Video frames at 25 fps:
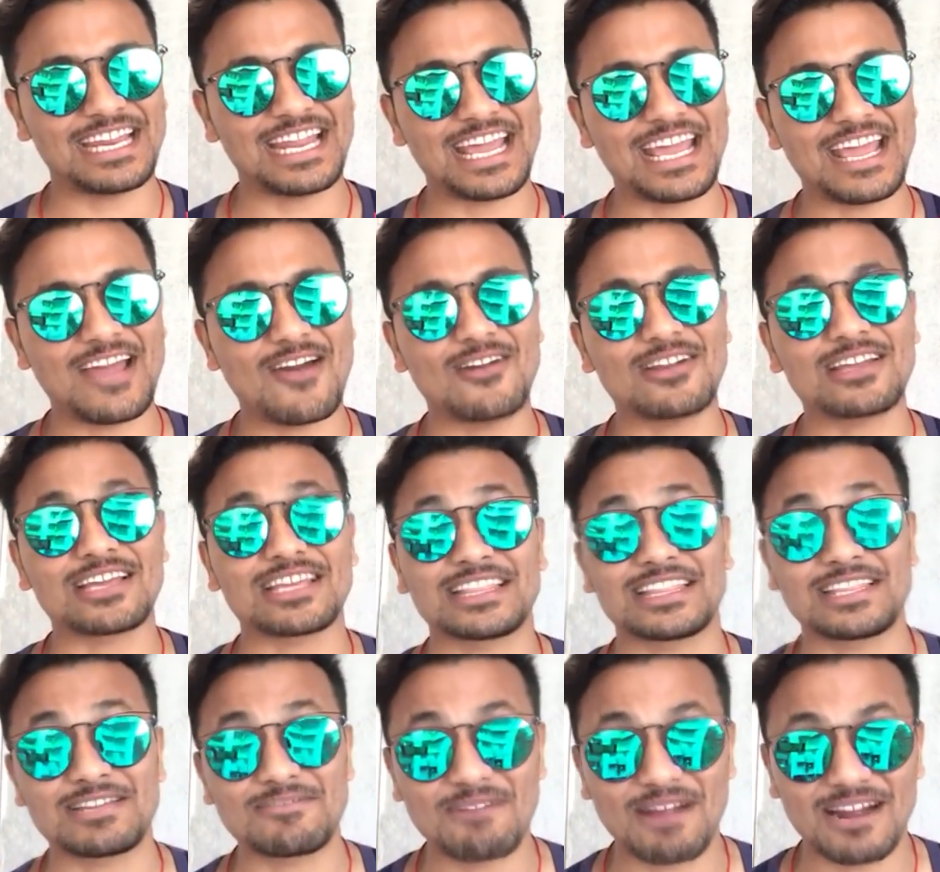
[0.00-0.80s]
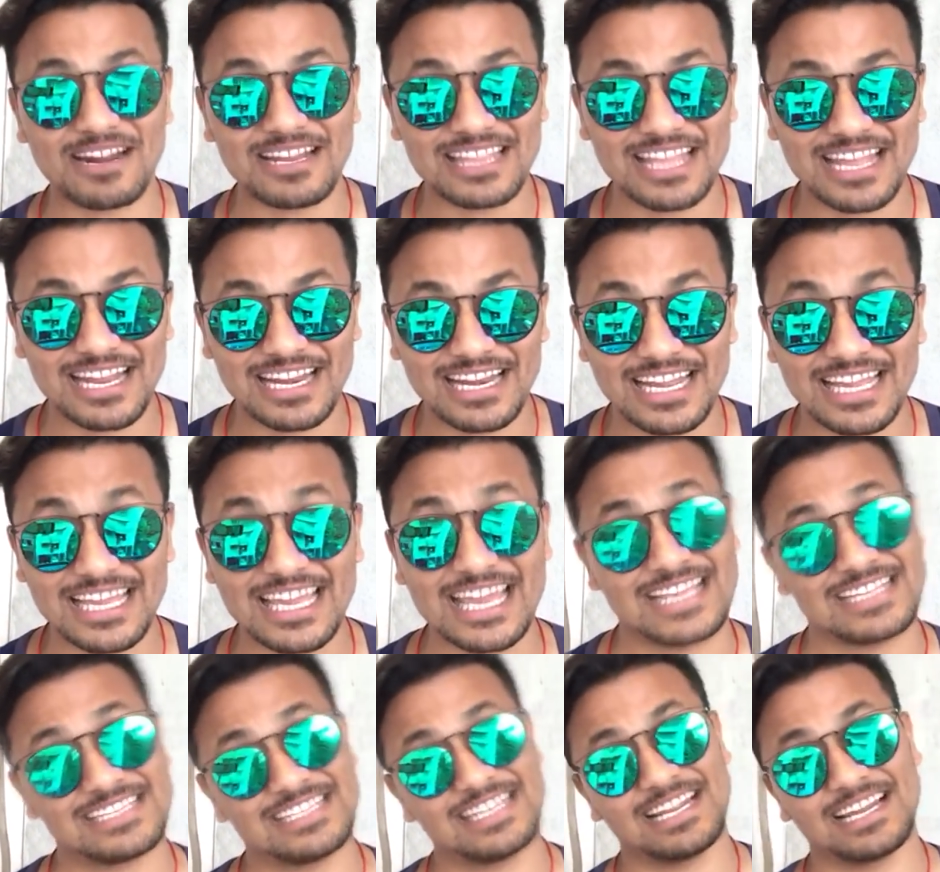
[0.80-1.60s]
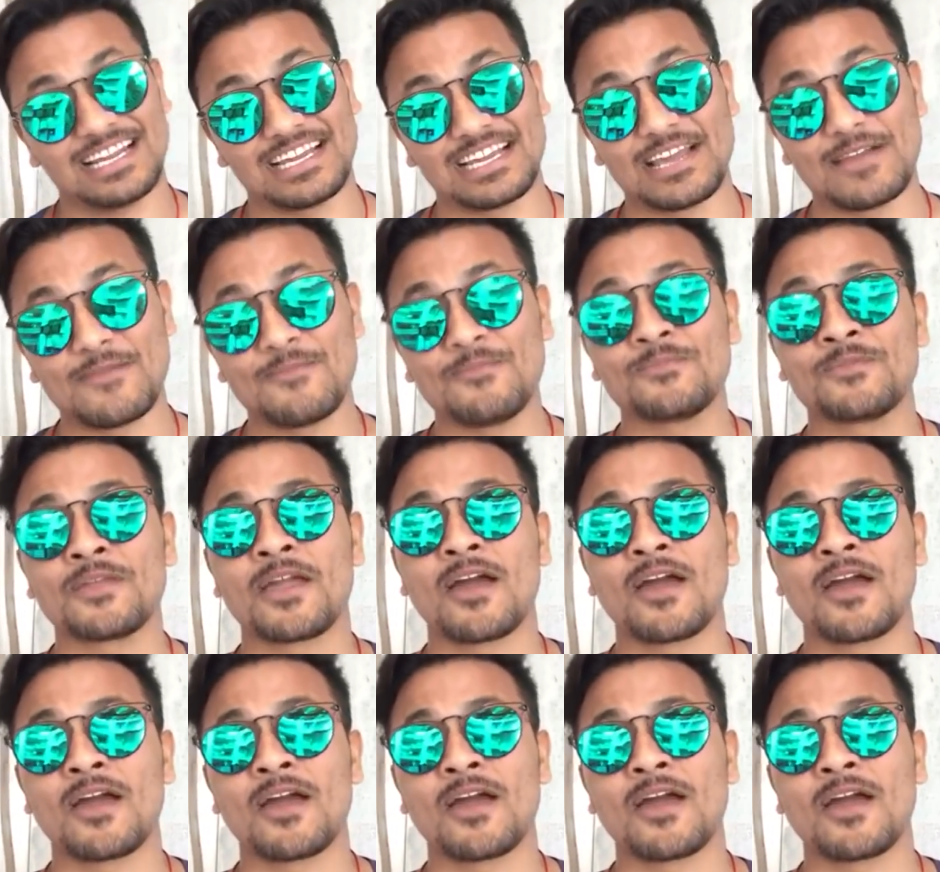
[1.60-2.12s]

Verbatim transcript: कि नहीं और कितनी बार देख ली कैसी लगी